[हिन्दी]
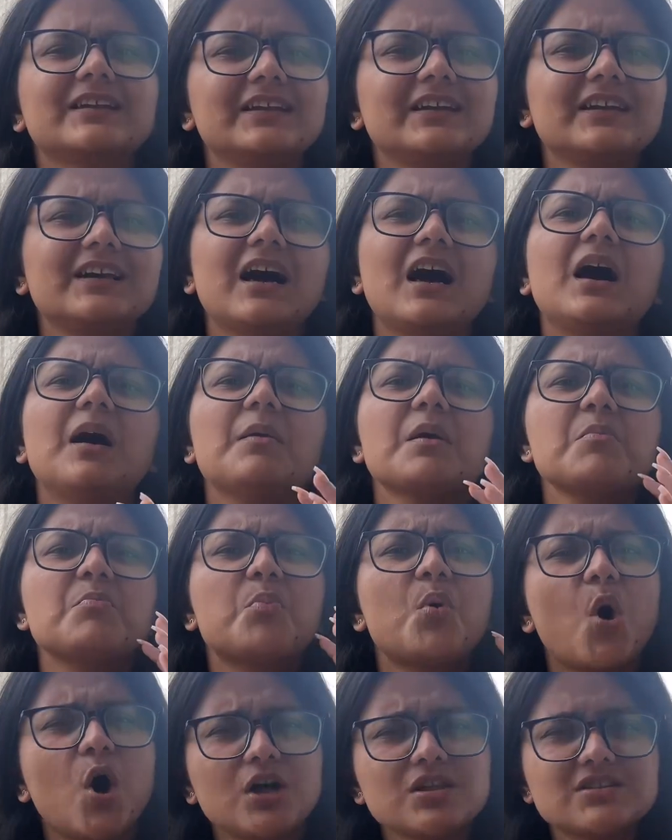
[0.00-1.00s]
तरीका अभी
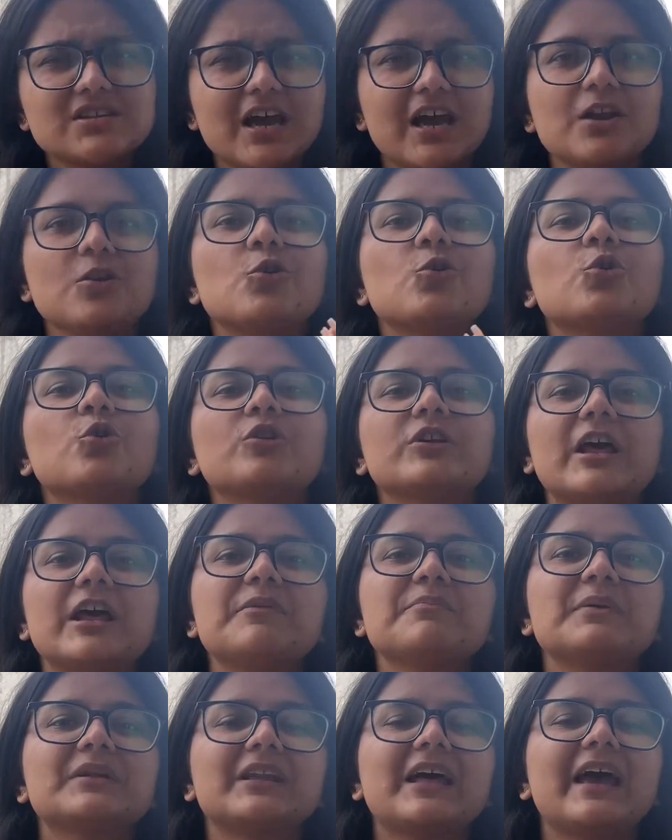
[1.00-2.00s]
बहुत सारे लोगों को
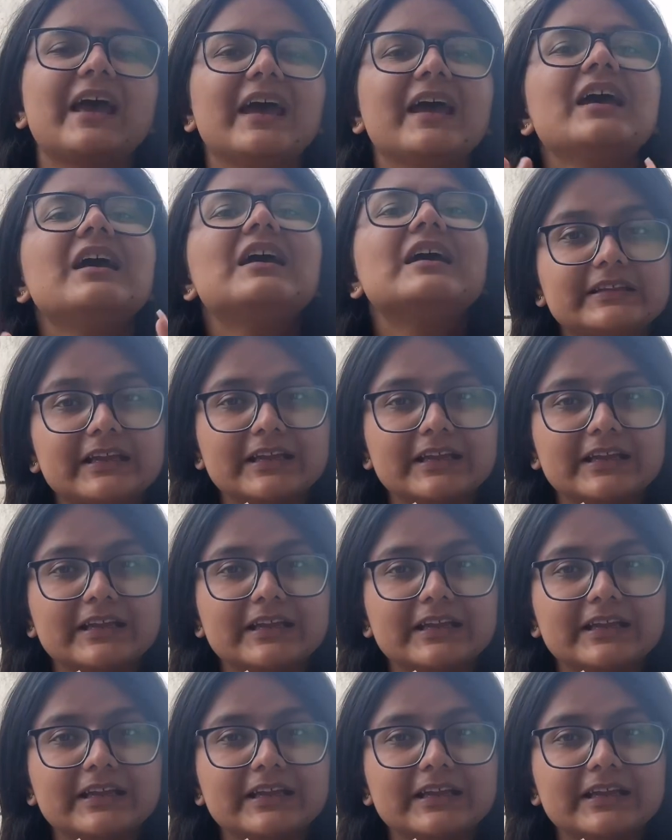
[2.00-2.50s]
नहीं पता है